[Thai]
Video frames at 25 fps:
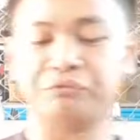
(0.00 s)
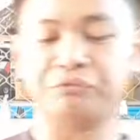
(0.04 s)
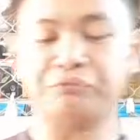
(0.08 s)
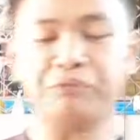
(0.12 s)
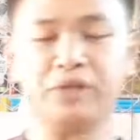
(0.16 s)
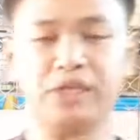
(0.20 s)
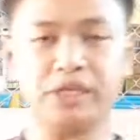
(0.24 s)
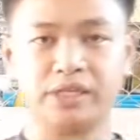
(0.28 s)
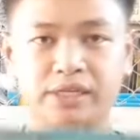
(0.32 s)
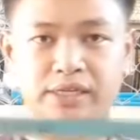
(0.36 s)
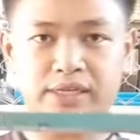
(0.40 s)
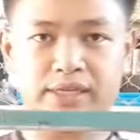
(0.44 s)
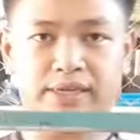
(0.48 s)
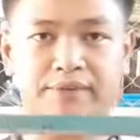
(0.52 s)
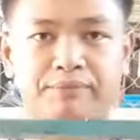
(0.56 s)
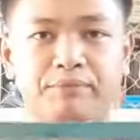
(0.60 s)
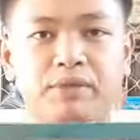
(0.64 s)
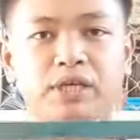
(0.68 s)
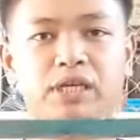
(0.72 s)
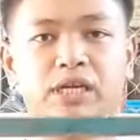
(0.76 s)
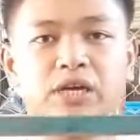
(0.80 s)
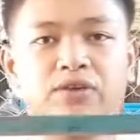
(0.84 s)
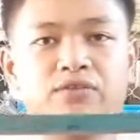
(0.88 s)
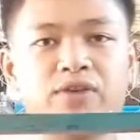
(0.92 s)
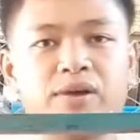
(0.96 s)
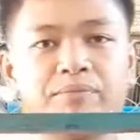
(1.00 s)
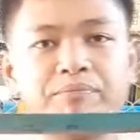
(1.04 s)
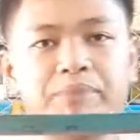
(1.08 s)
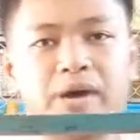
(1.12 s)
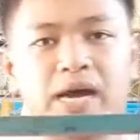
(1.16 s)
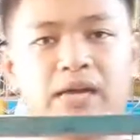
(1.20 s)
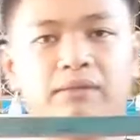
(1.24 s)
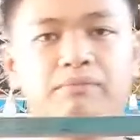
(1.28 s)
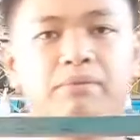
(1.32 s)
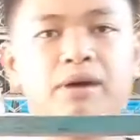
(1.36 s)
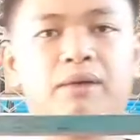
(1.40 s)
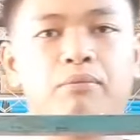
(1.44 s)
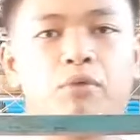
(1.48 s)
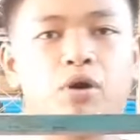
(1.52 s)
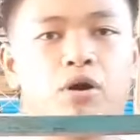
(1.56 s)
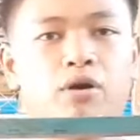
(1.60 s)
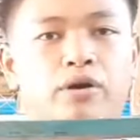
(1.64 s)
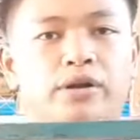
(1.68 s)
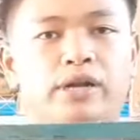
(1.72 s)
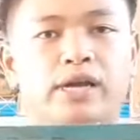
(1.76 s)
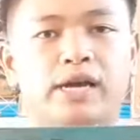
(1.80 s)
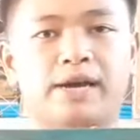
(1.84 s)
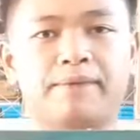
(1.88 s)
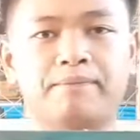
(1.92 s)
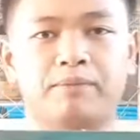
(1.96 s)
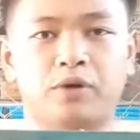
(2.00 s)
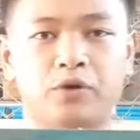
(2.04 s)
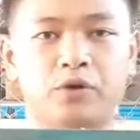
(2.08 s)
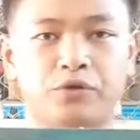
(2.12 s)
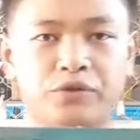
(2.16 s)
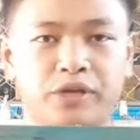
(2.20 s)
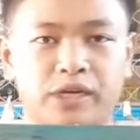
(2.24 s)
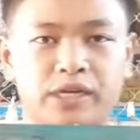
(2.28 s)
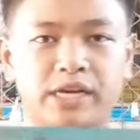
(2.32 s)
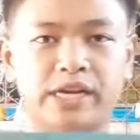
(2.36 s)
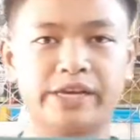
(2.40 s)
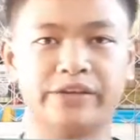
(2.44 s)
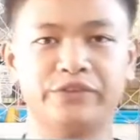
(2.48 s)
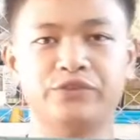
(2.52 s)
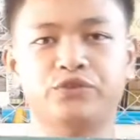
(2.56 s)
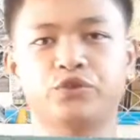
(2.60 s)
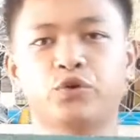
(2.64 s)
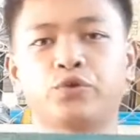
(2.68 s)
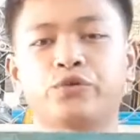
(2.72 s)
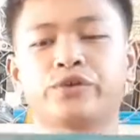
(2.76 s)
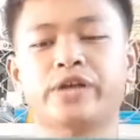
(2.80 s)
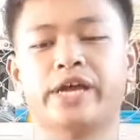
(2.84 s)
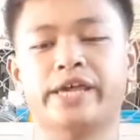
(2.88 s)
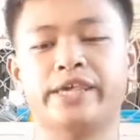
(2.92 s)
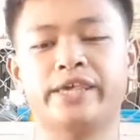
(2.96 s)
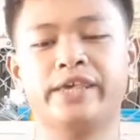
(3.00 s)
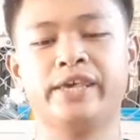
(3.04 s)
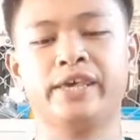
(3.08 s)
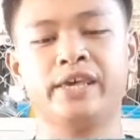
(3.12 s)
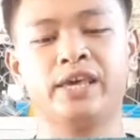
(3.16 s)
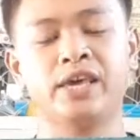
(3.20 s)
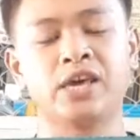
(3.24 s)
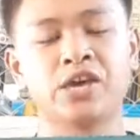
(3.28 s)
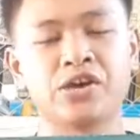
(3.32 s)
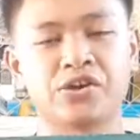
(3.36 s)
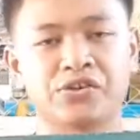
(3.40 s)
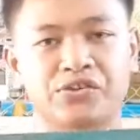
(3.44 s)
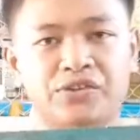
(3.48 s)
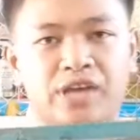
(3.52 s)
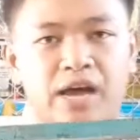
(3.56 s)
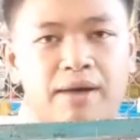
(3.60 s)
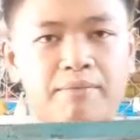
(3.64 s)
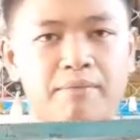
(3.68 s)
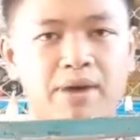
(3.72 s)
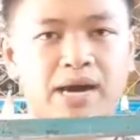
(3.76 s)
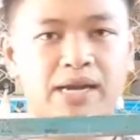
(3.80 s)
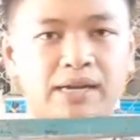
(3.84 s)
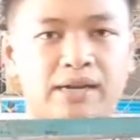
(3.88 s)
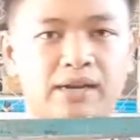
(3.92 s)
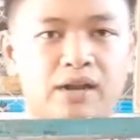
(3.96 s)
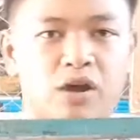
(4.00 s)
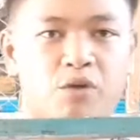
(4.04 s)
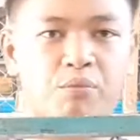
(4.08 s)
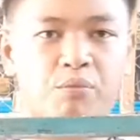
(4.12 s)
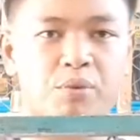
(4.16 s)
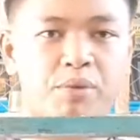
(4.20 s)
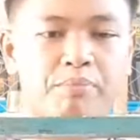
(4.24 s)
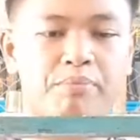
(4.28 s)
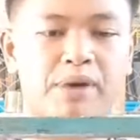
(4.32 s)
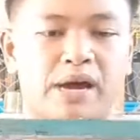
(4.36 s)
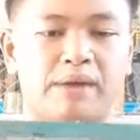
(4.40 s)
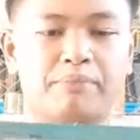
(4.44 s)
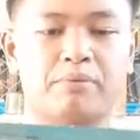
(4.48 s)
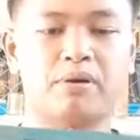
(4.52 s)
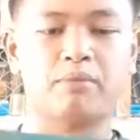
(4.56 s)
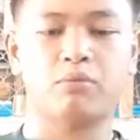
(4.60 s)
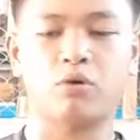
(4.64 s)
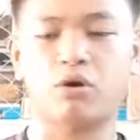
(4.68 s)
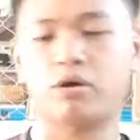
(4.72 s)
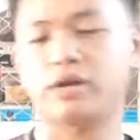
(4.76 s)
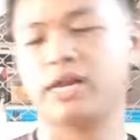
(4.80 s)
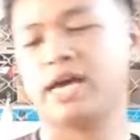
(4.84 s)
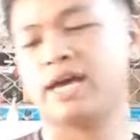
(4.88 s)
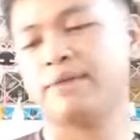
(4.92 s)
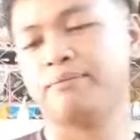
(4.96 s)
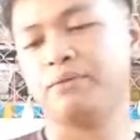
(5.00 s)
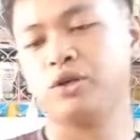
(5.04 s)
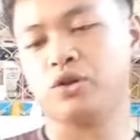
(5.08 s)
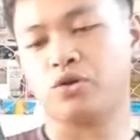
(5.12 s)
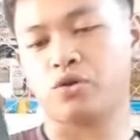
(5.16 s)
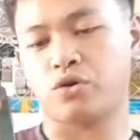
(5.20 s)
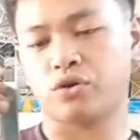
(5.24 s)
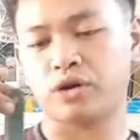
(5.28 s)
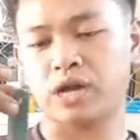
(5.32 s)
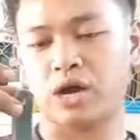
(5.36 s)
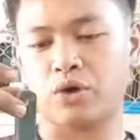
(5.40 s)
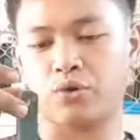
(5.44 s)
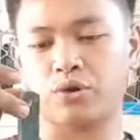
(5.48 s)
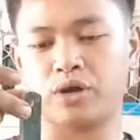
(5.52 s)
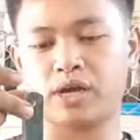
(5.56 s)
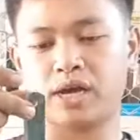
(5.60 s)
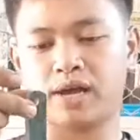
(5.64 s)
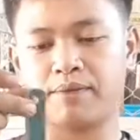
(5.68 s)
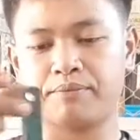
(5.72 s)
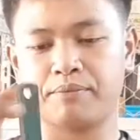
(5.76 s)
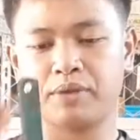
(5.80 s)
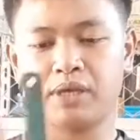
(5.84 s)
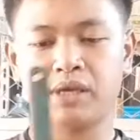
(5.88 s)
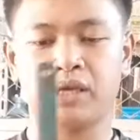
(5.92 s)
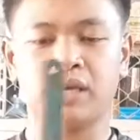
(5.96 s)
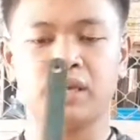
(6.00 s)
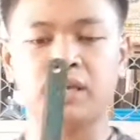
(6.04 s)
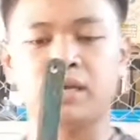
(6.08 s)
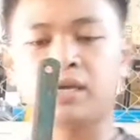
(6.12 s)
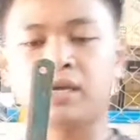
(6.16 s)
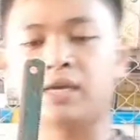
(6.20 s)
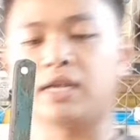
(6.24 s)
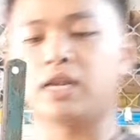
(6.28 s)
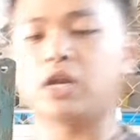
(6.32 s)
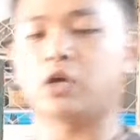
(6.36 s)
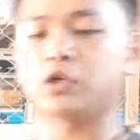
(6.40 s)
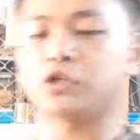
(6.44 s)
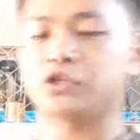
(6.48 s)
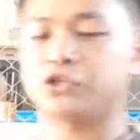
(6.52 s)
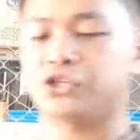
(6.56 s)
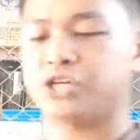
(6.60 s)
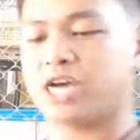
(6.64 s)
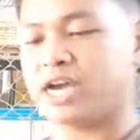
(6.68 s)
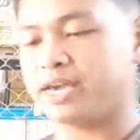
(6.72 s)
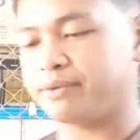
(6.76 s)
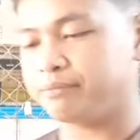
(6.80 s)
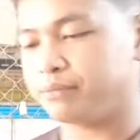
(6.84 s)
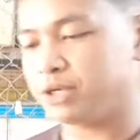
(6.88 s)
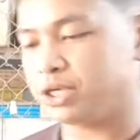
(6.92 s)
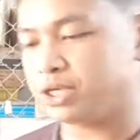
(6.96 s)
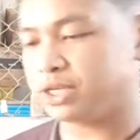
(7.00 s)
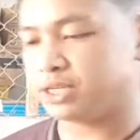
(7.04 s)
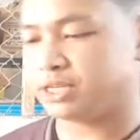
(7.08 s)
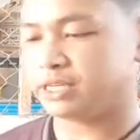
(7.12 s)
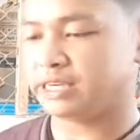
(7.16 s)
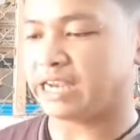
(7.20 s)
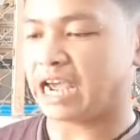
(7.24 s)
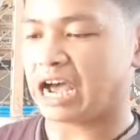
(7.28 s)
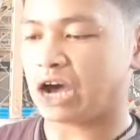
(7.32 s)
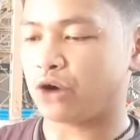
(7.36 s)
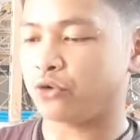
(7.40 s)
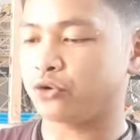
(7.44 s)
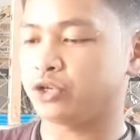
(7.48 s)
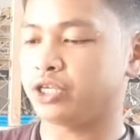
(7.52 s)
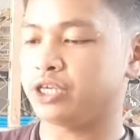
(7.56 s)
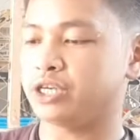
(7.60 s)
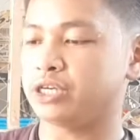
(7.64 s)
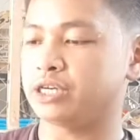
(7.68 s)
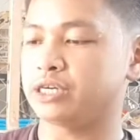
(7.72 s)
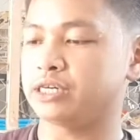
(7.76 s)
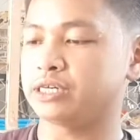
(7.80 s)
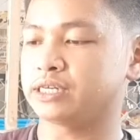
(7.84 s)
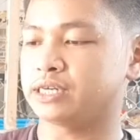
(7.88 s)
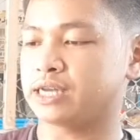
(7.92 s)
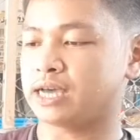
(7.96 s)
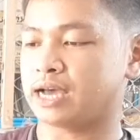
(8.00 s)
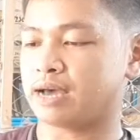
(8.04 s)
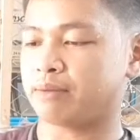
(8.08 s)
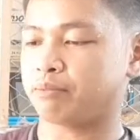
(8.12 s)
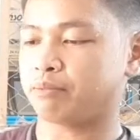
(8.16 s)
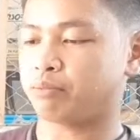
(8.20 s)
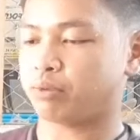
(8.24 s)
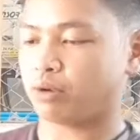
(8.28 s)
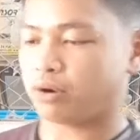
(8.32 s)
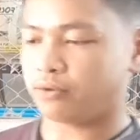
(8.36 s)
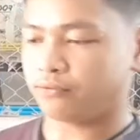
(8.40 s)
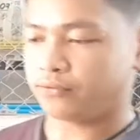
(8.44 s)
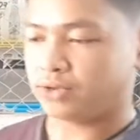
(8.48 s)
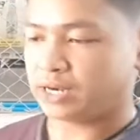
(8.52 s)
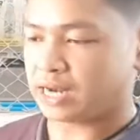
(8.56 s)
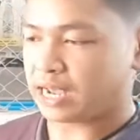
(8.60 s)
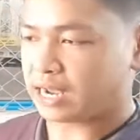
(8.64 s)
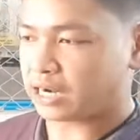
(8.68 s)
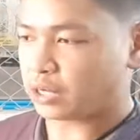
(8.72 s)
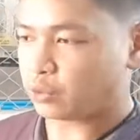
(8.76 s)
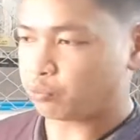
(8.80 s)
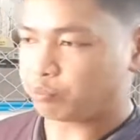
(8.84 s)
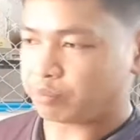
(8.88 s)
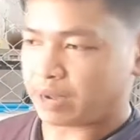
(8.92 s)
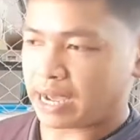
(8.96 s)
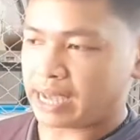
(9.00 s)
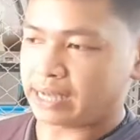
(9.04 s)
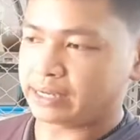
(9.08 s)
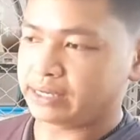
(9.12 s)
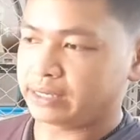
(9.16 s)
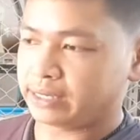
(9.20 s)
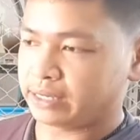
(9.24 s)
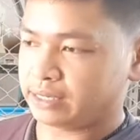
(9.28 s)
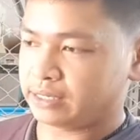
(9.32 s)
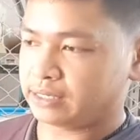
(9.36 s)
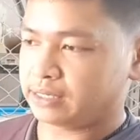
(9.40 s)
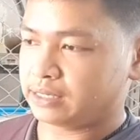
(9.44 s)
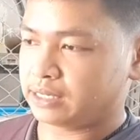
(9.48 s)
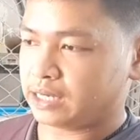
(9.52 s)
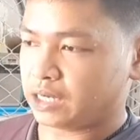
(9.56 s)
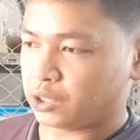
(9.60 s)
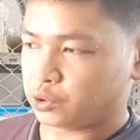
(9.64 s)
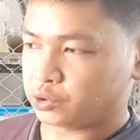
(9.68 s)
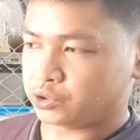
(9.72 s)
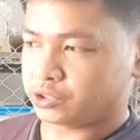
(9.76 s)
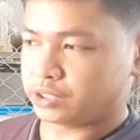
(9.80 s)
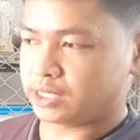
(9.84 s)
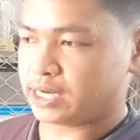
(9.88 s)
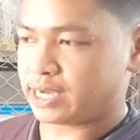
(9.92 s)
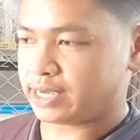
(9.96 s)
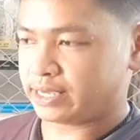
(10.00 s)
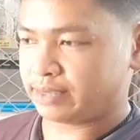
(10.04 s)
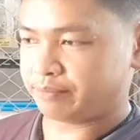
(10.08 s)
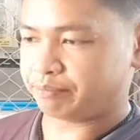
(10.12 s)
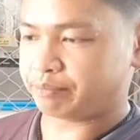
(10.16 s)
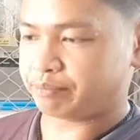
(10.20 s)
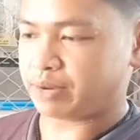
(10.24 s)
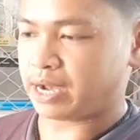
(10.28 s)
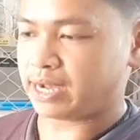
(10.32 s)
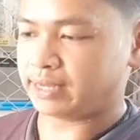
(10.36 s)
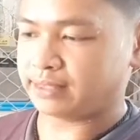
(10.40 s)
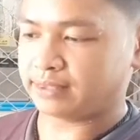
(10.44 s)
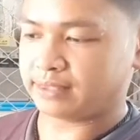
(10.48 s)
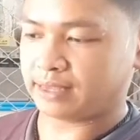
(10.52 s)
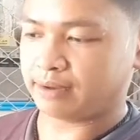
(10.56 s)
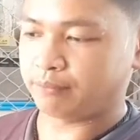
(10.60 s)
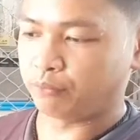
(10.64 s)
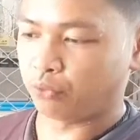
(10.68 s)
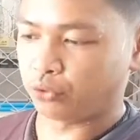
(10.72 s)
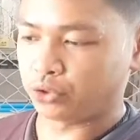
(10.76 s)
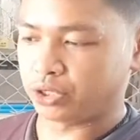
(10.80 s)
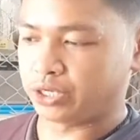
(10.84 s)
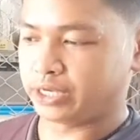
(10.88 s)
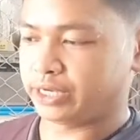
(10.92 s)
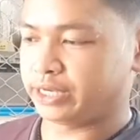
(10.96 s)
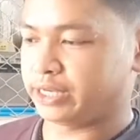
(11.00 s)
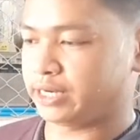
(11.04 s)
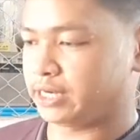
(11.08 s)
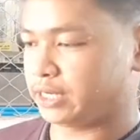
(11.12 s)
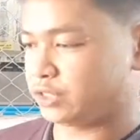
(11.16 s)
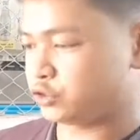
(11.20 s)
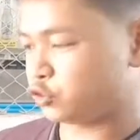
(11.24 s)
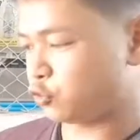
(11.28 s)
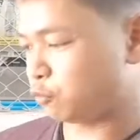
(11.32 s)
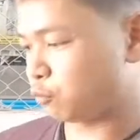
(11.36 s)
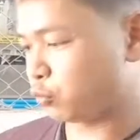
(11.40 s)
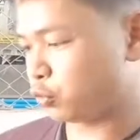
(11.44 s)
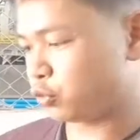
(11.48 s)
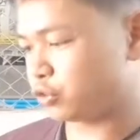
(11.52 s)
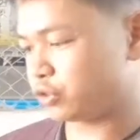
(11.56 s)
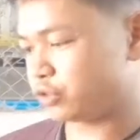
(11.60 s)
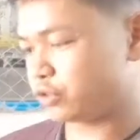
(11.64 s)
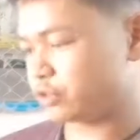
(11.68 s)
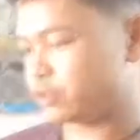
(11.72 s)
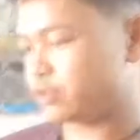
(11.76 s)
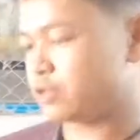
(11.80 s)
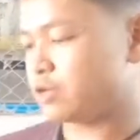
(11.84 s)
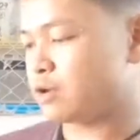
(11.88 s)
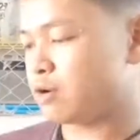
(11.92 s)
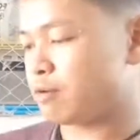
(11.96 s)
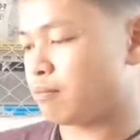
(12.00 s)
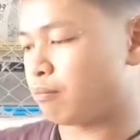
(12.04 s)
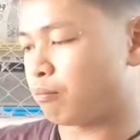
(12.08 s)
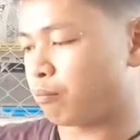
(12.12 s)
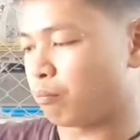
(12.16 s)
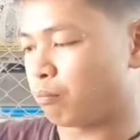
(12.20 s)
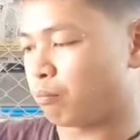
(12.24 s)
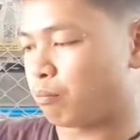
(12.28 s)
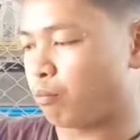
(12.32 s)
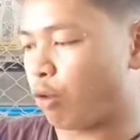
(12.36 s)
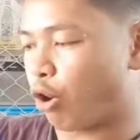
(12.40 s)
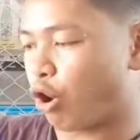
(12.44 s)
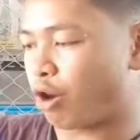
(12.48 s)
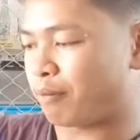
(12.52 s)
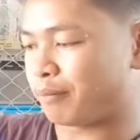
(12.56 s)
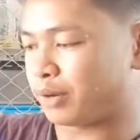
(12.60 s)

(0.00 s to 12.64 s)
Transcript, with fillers: มีดนะมีดเอาไว้ปาดผ้าเบาะนะครับ เราอยากได้ทรงไหน สามารถเอาไปปาดผ้าเบาะได้มีดของเรานะครับเราจะใช้มีดยาวนิดนึงนะครับ เพราะเวลาเราปาดเนี่ยเราจะได้ปาดทั้งหมดเลยนะสมมุติเบาะ